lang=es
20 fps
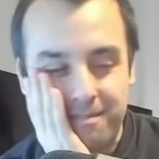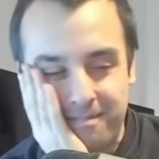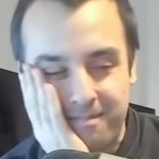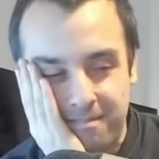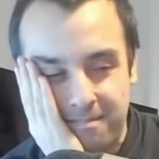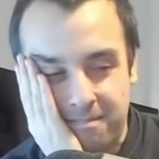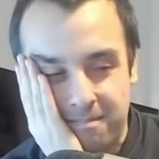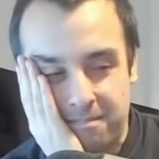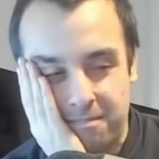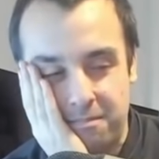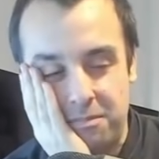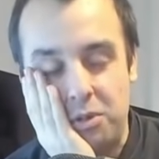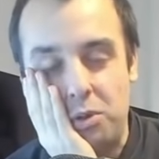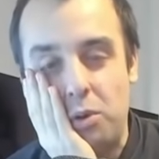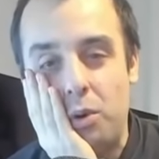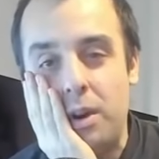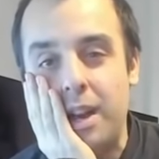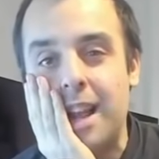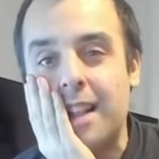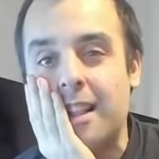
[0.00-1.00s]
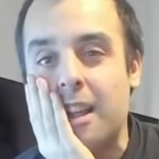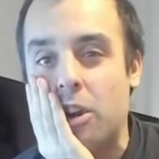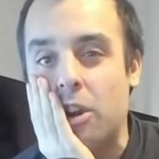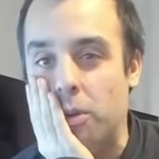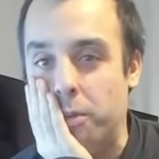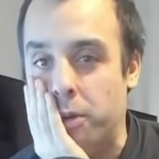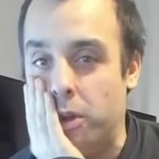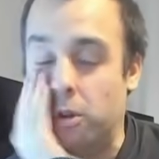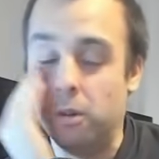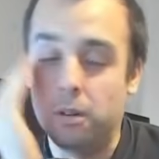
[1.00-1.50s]
mm, no era tan
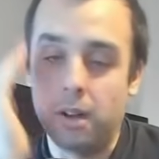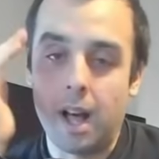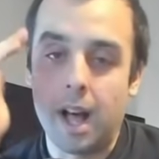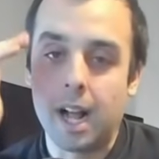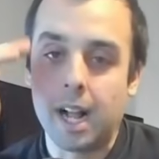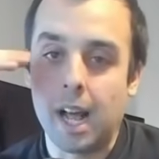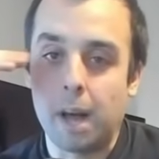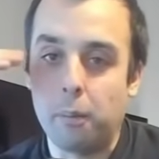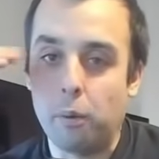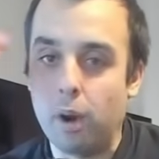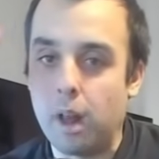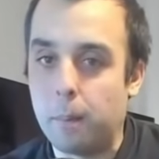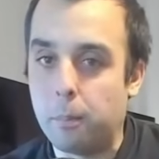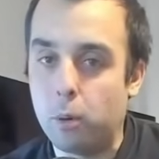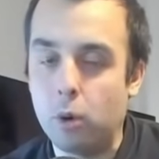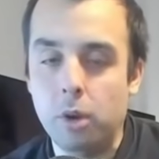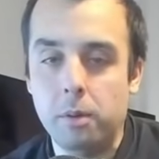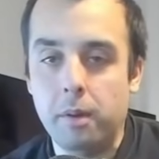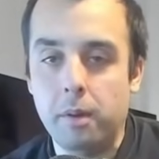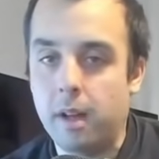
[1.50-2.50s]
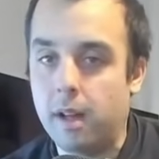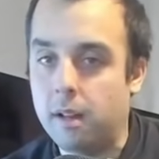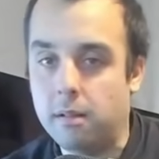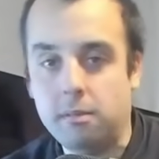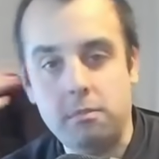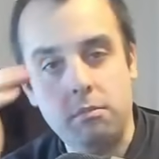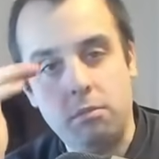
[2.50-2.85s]
obvio. Acabó la prueba,